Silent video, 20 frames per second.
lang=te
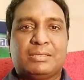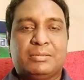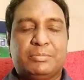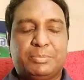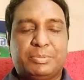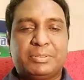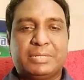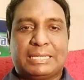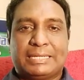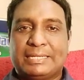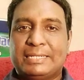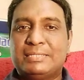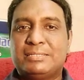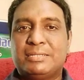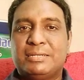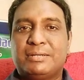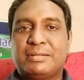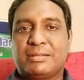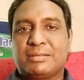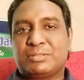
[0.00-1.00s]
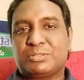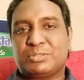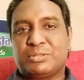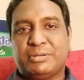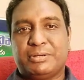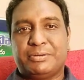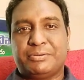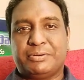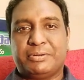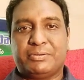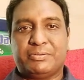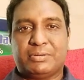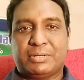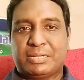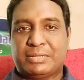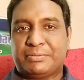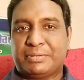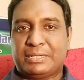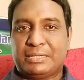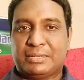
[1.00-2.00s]
ఇప్పుడు అగ్రిసెట్ రాస్తున్నటువంటి
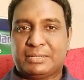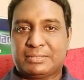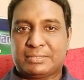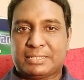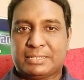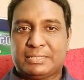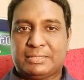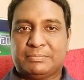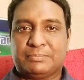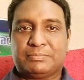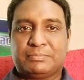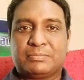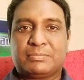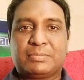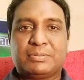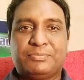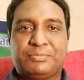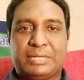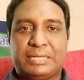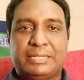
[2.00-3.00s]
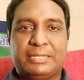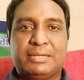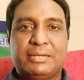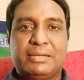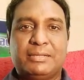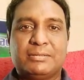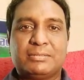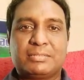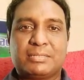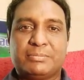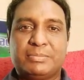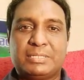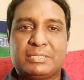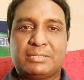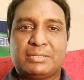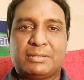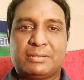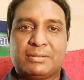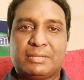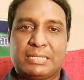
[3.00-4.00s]
వారు ఎవరైనా సరే ఫైనల్
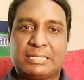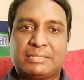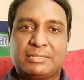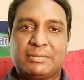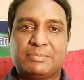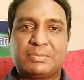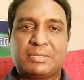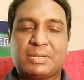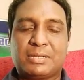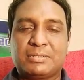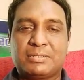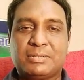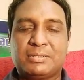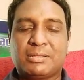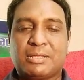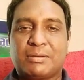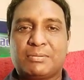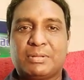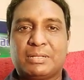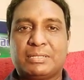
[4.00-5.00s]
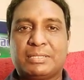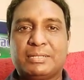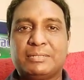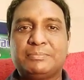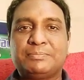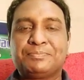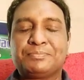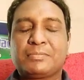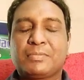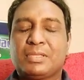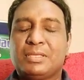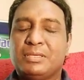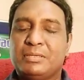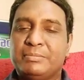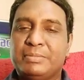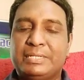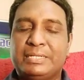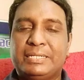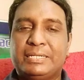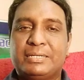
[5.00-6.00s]
సెమిస్టర్ ఎగ్జామ్స్ రాసిన తర్వాత
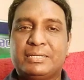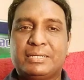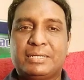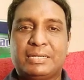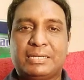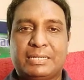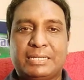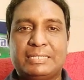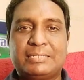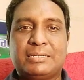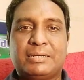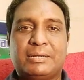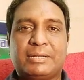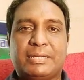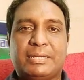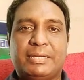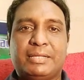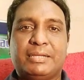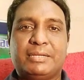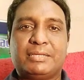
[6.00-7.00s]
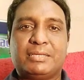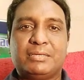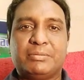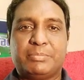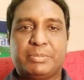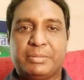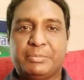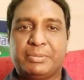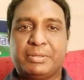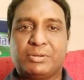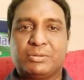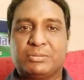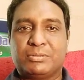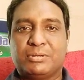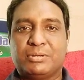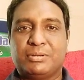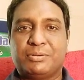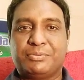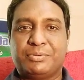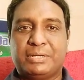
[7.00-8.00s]
ఇమీడియట్గా అగ్రిసెట్ రాయడానికి ప్రిపేర్
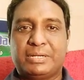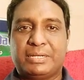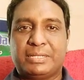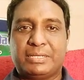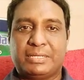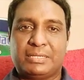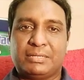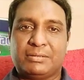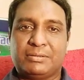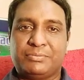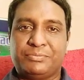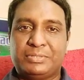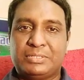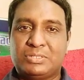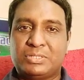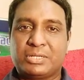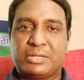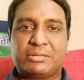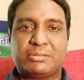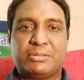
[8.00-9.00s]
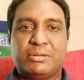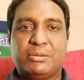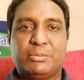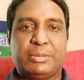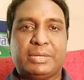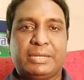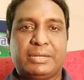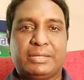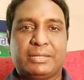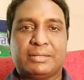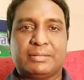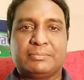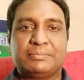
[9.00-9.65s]
అవుతున్నటువంటి విద్యార్థులపైన